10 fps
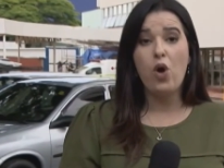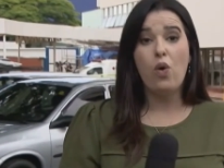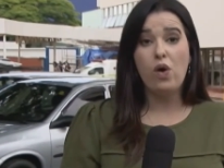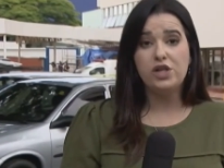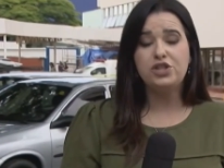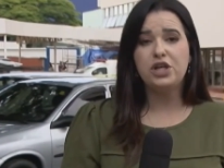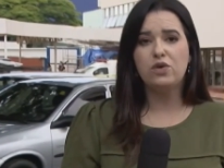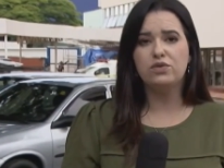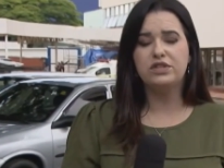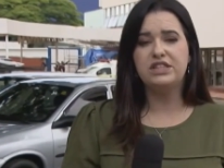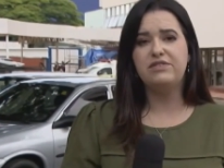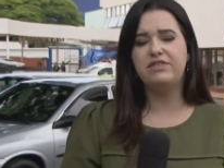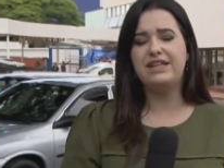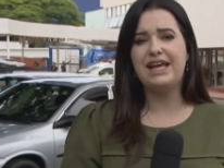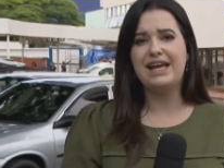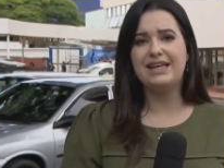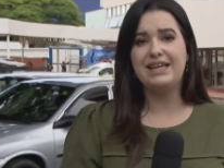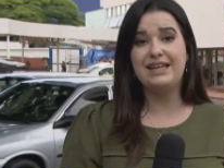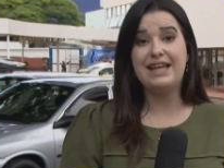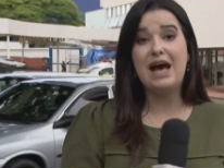Hoje, inclusive, tem
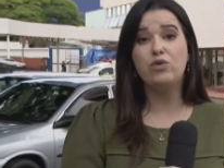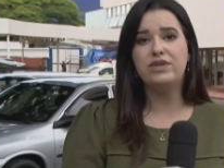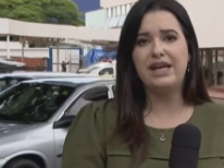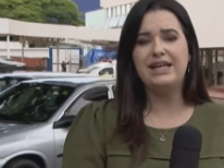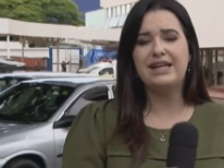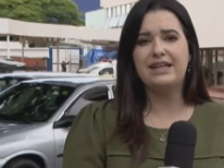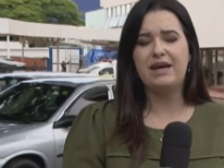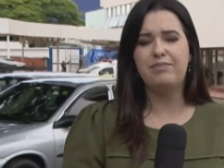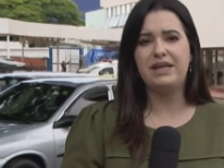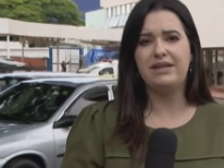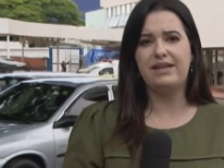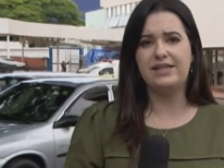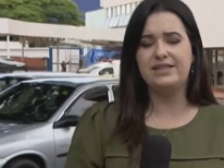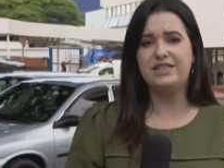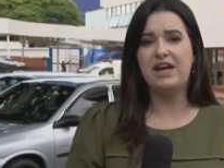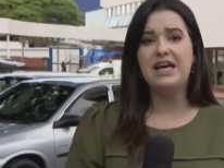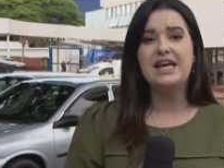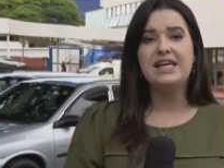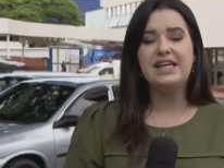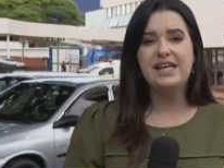aqui na UTI, na terapia intensiva,
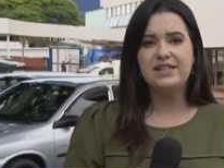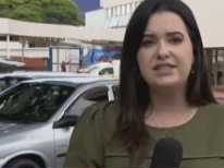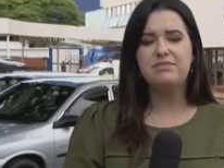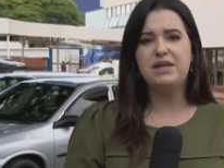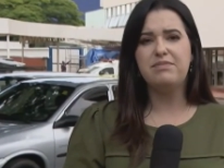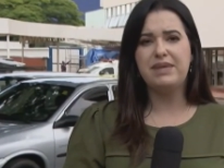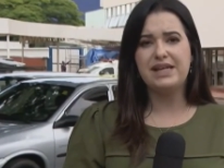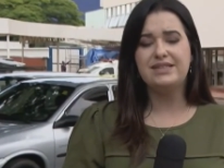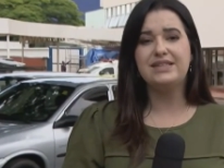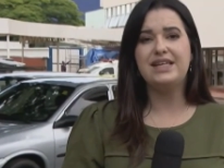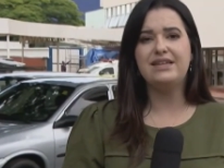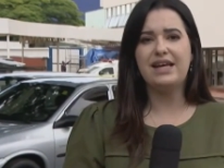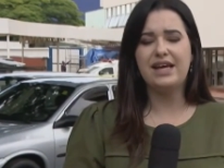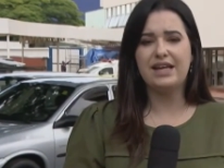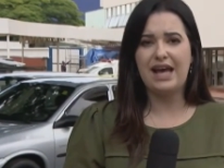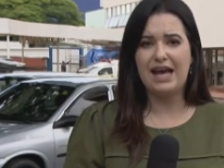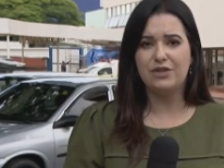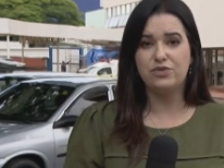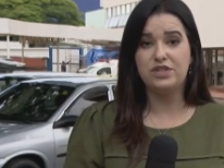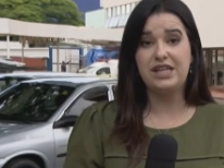15 bebês
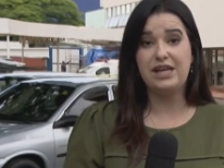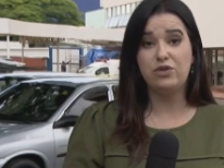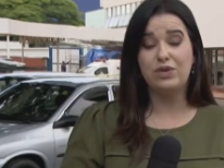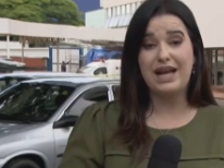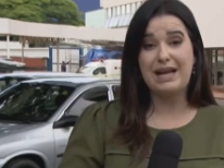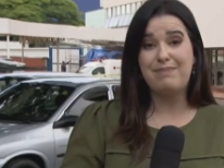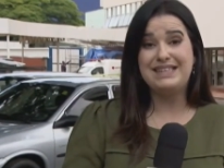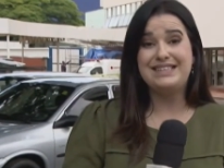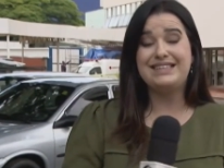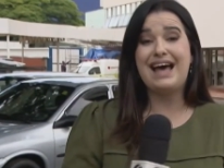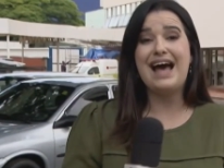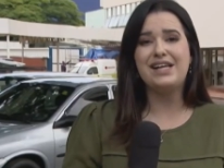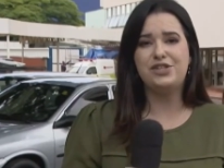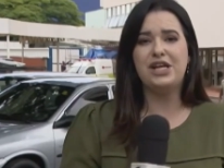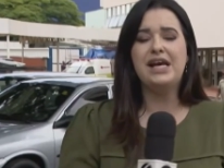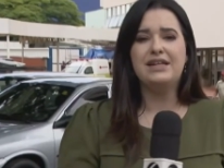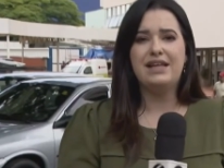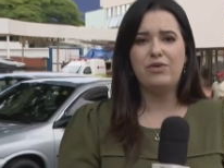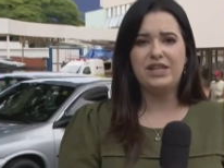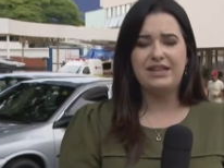internados, sendo que a capacidade
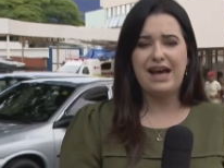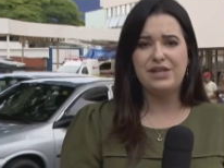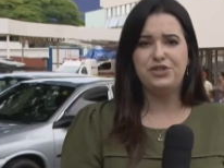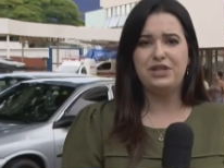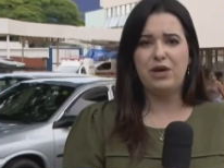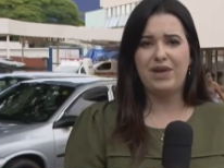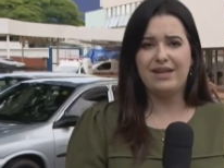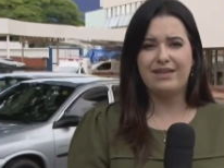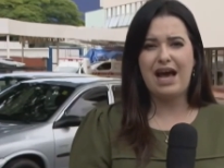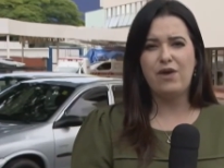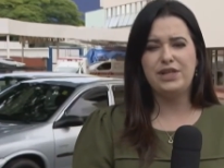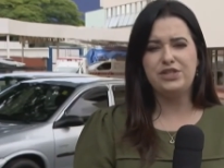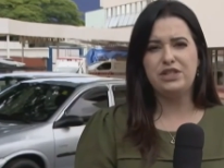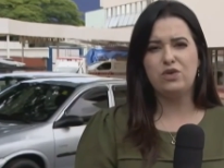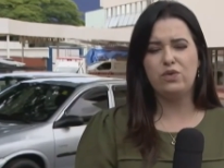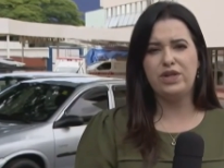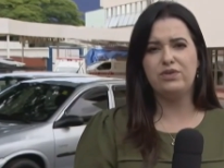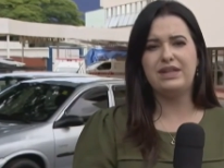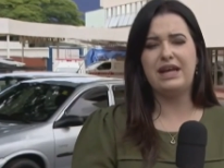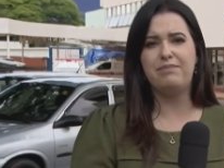da unidade neonatal, isso
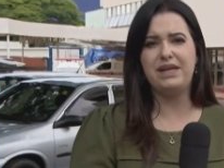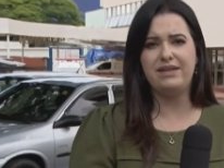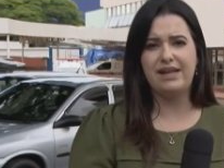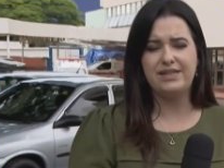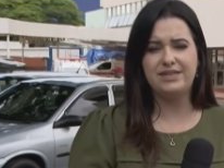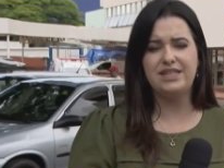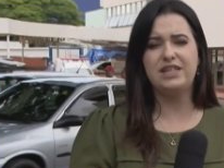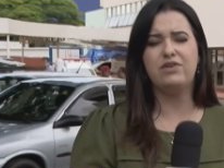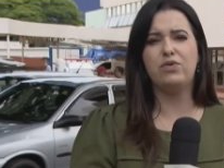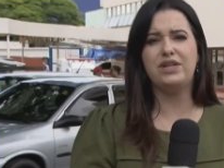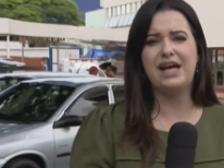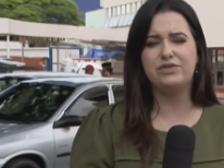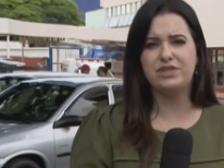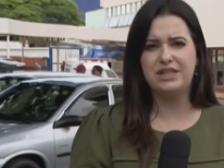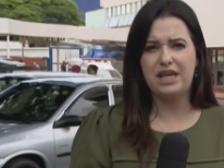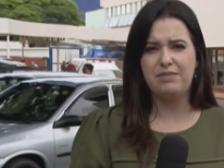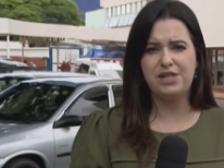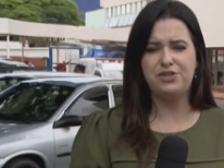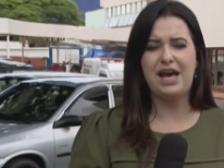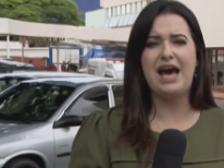incluindo terapia intensiva, cuidados
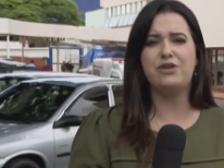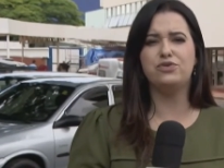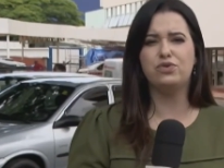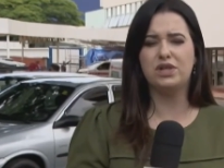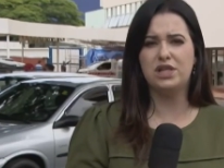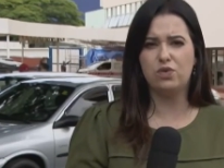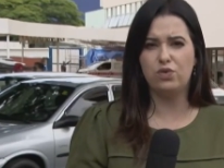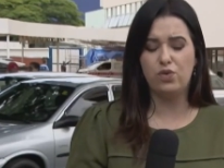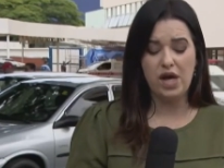intermediários, o canguru,